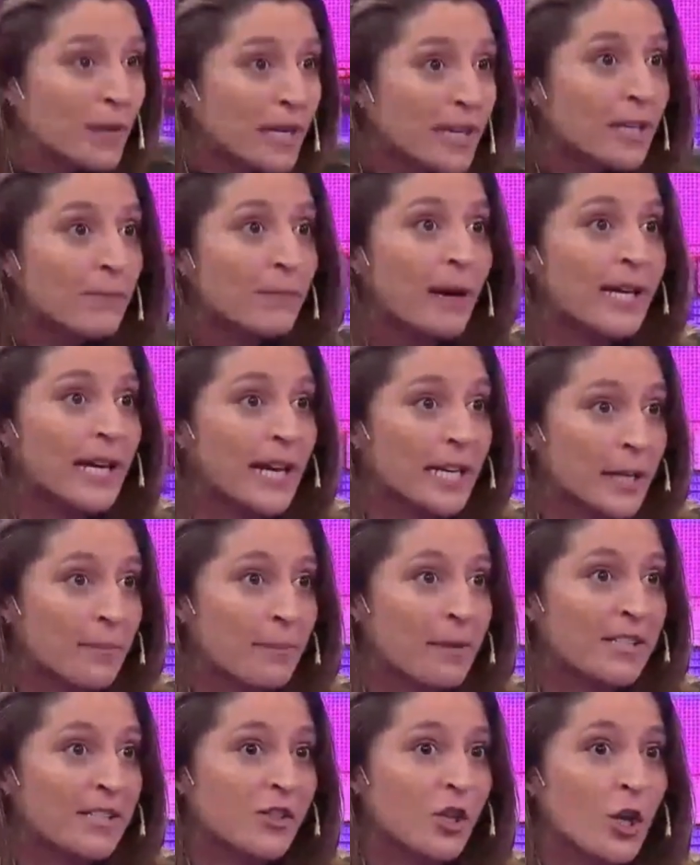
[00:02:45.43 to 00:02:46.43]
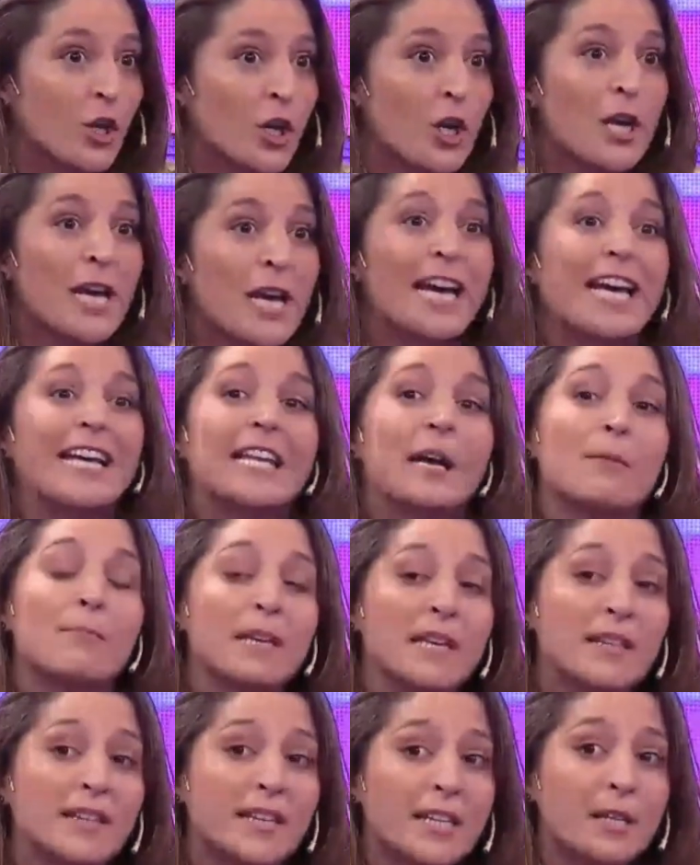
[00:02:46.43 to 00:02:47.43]
víctima de la represión, que
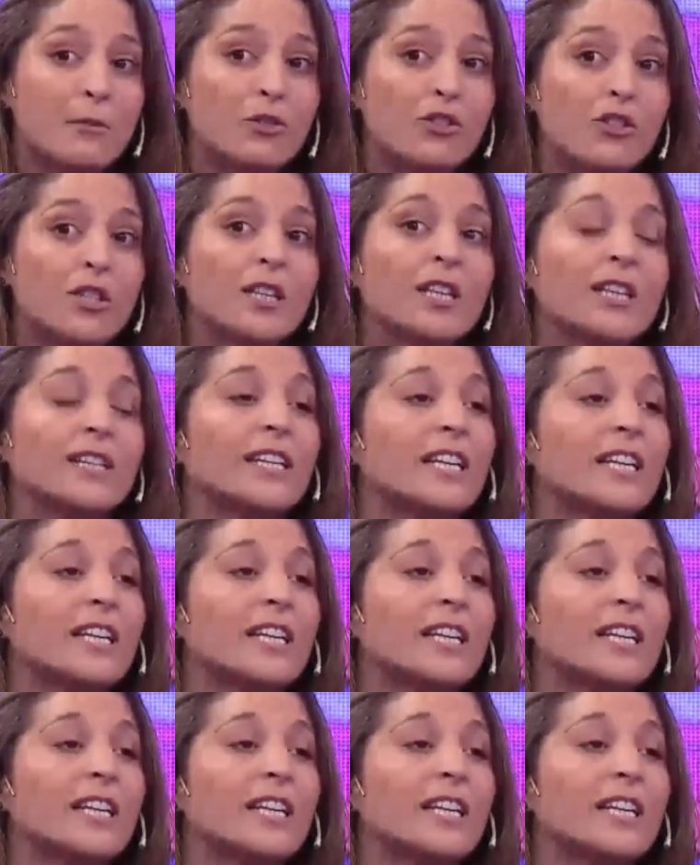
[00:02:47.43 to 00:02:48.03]
también tiene voz y tienen